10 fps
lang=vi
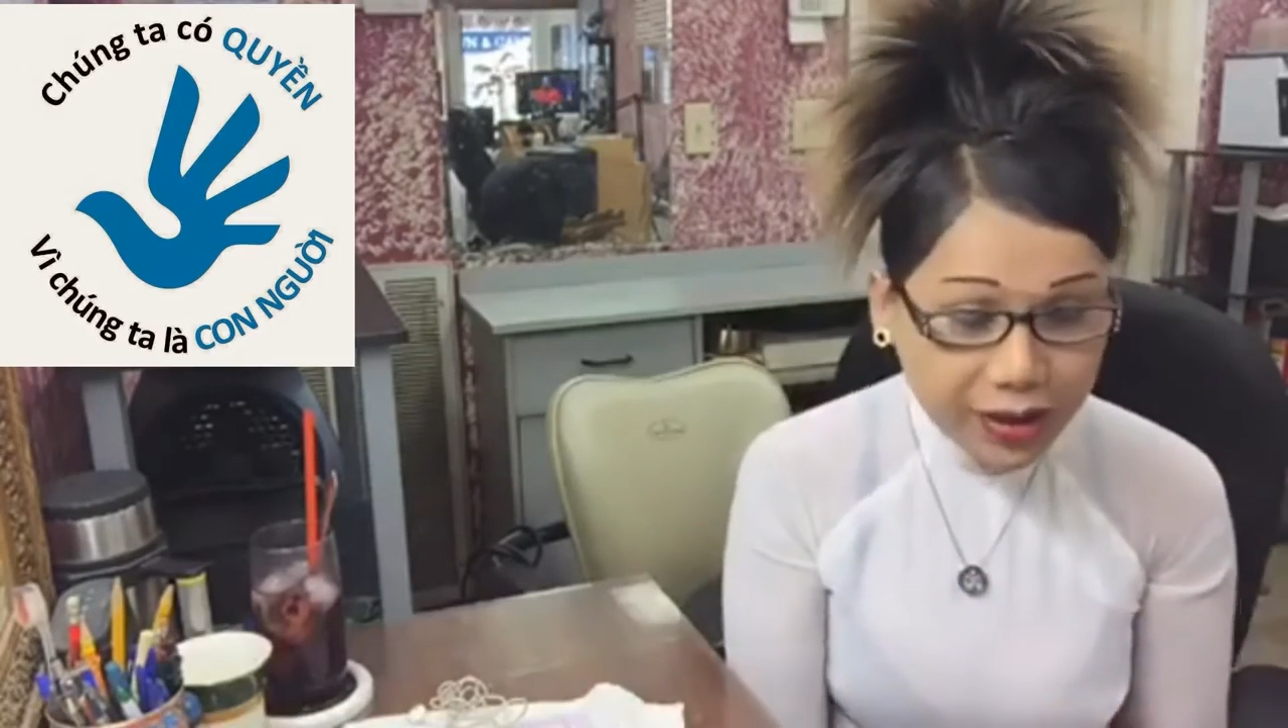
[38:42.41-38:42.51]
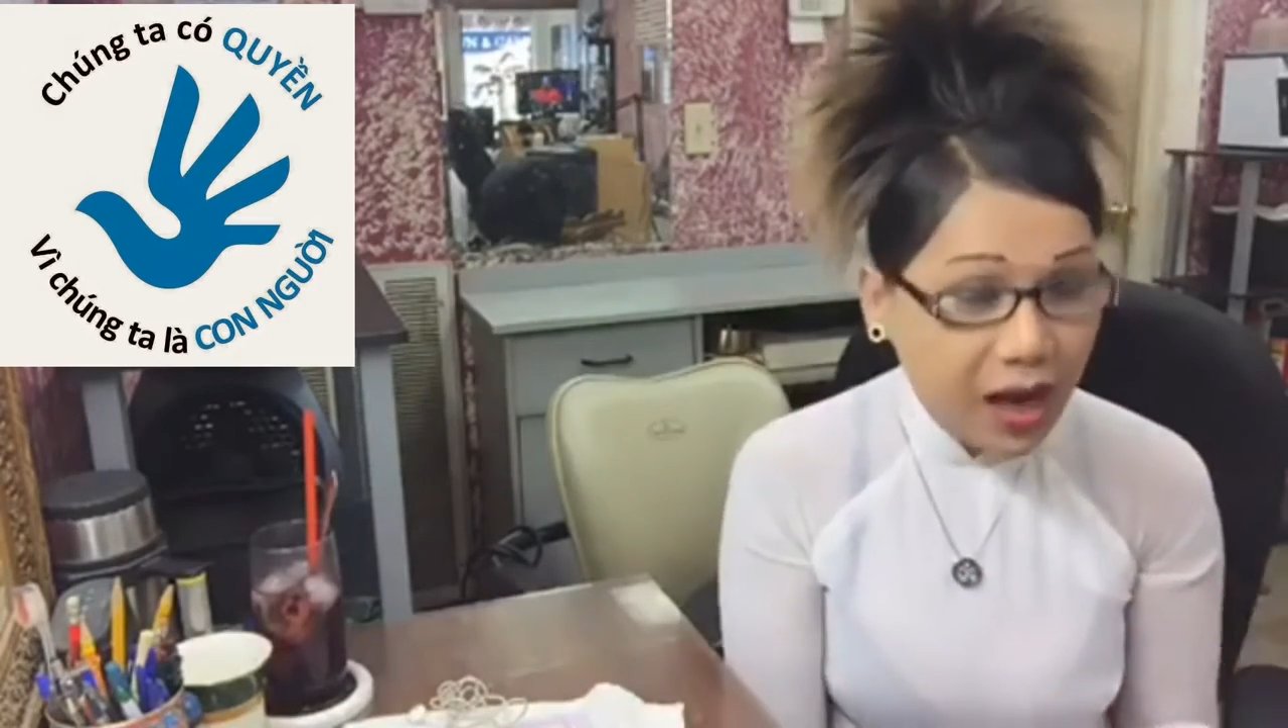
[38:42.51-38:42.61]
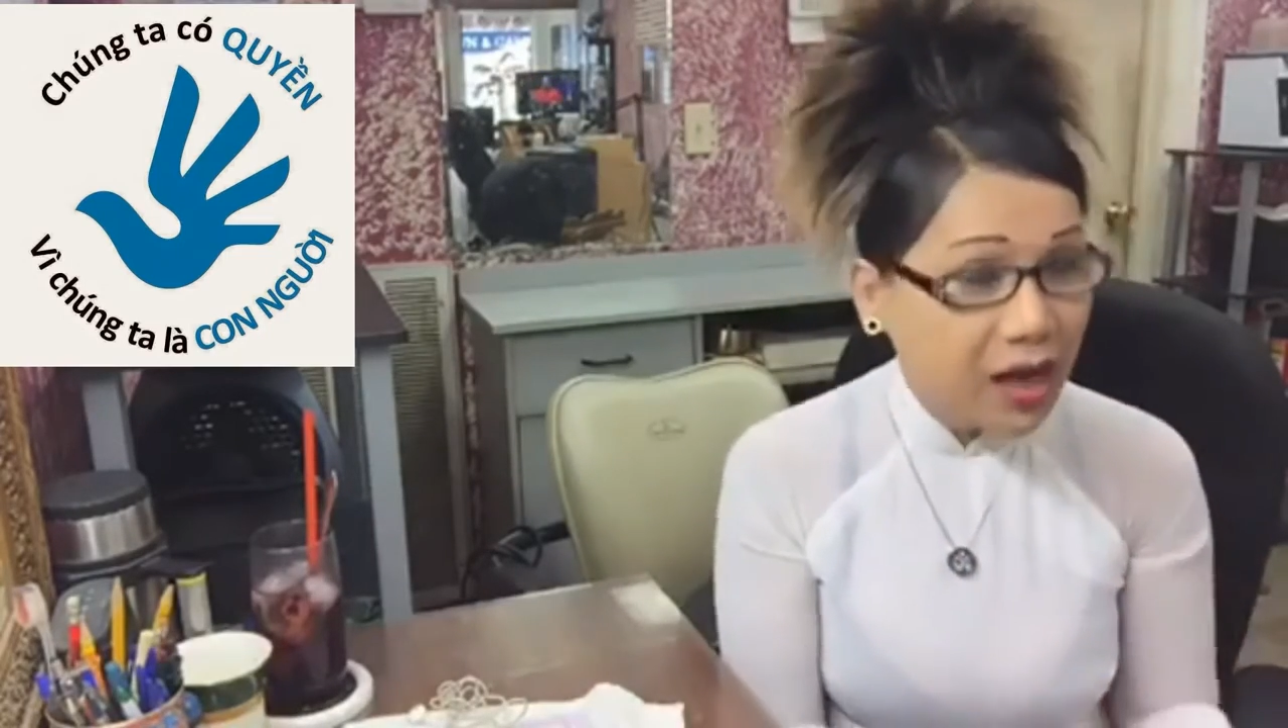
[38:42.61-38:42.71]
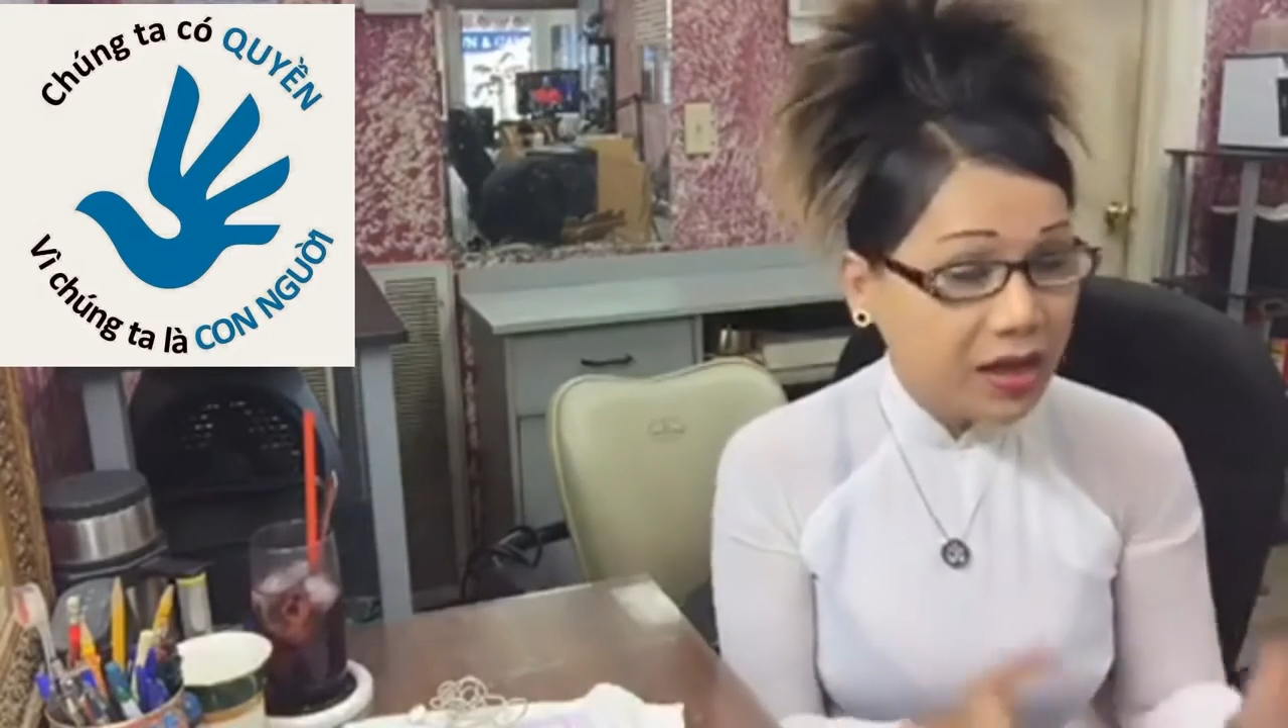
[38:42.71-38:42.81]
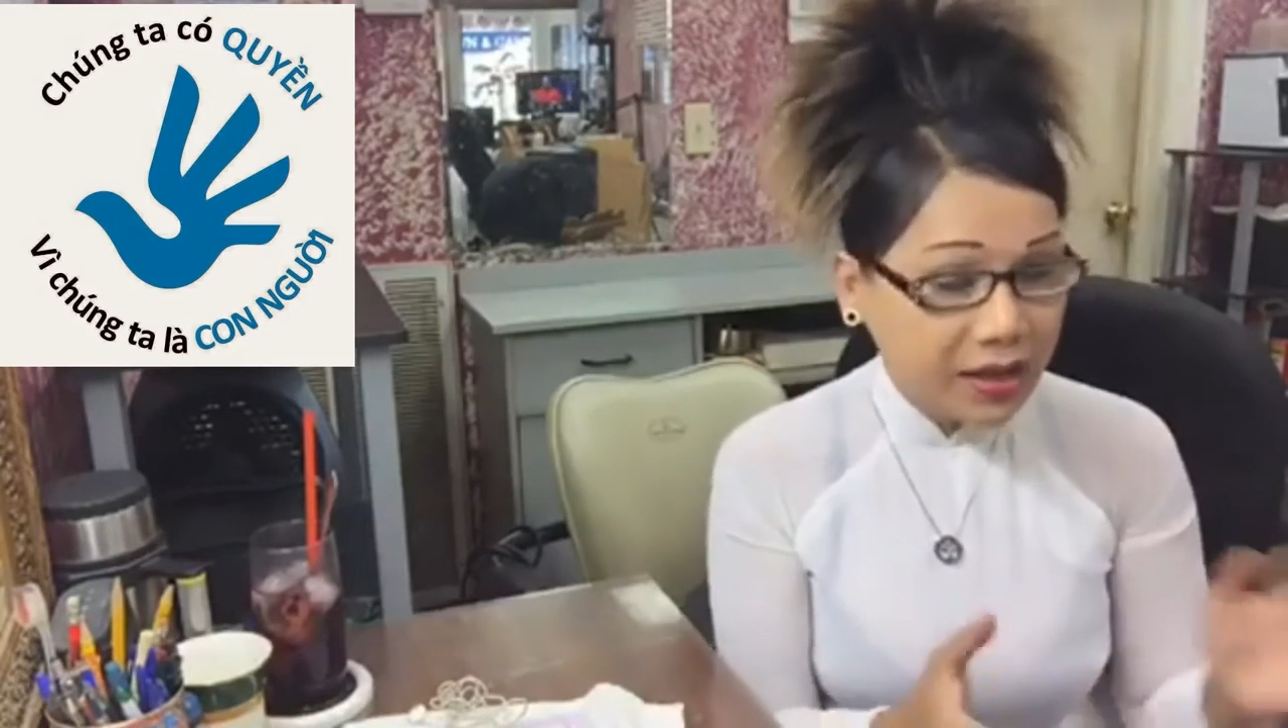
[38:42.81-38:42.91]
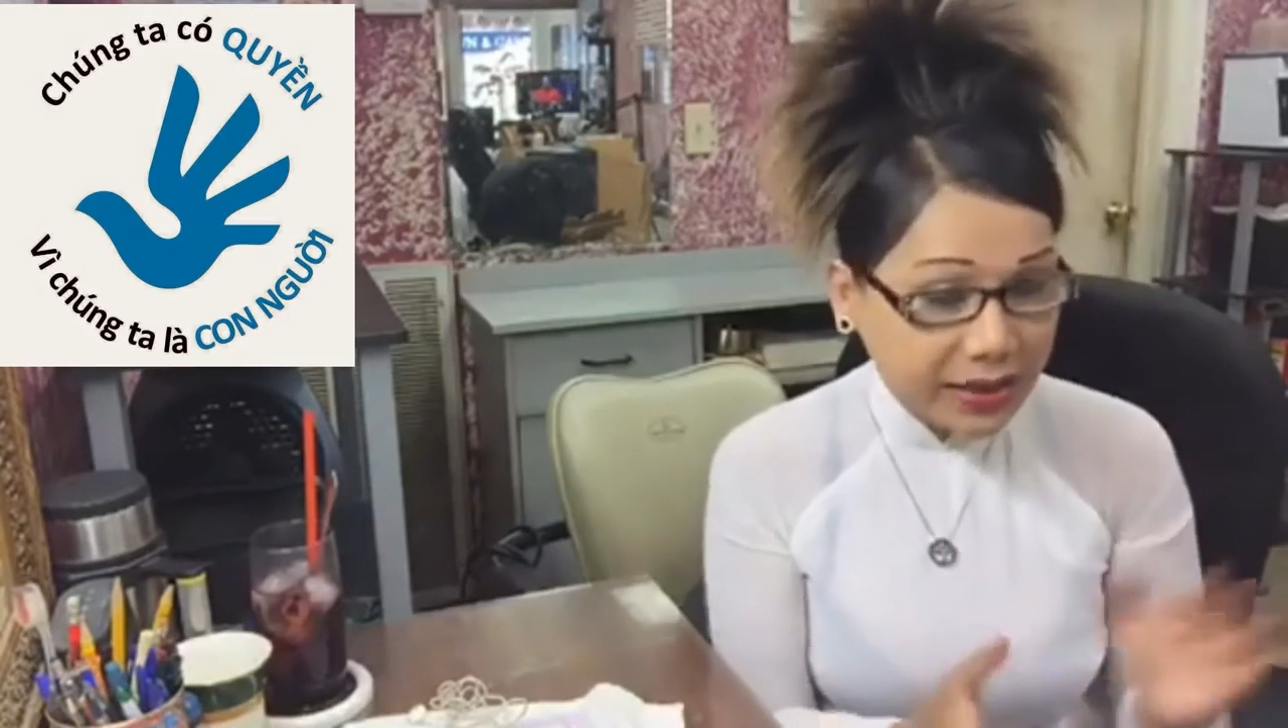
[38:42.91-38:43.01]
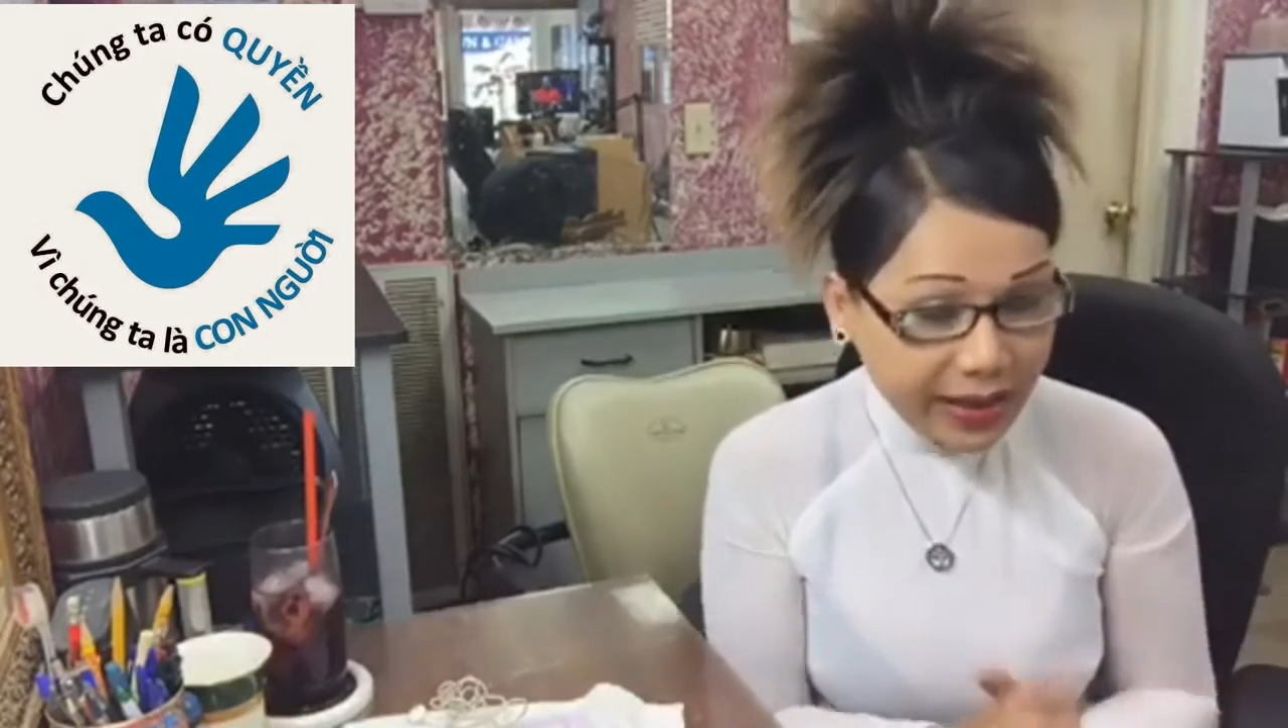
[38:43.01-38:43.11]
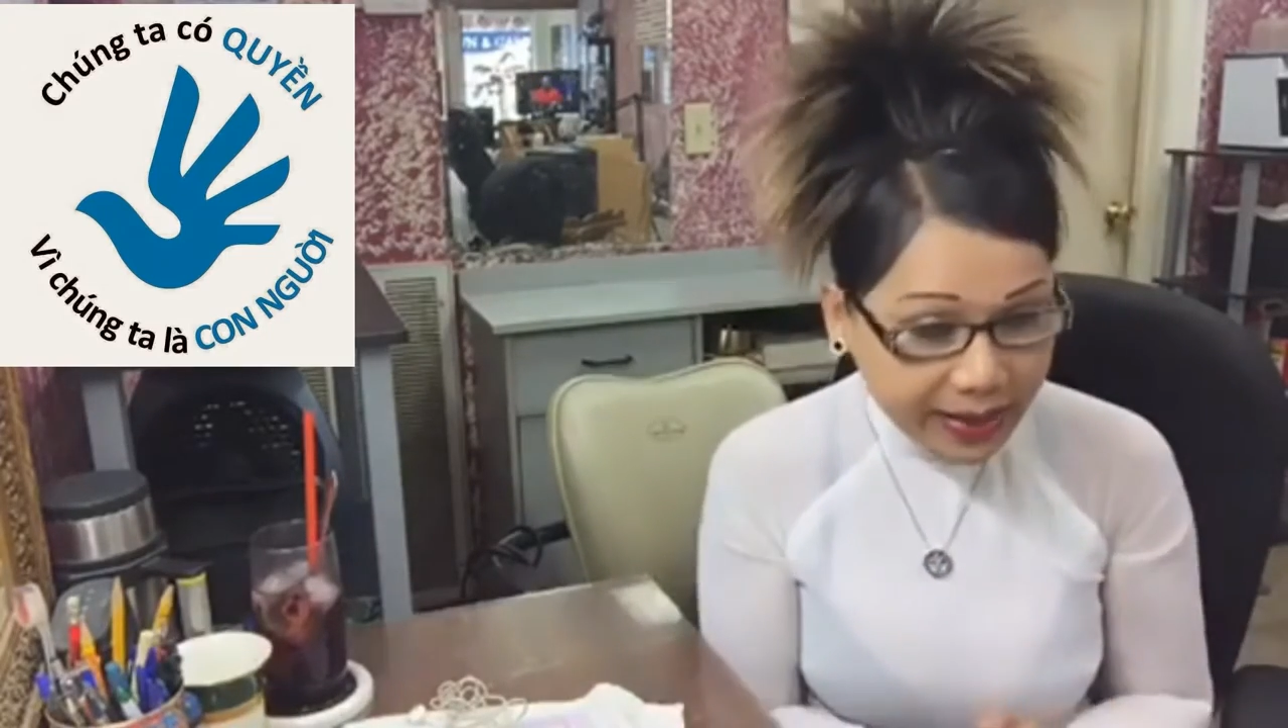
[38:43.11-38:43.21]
nhân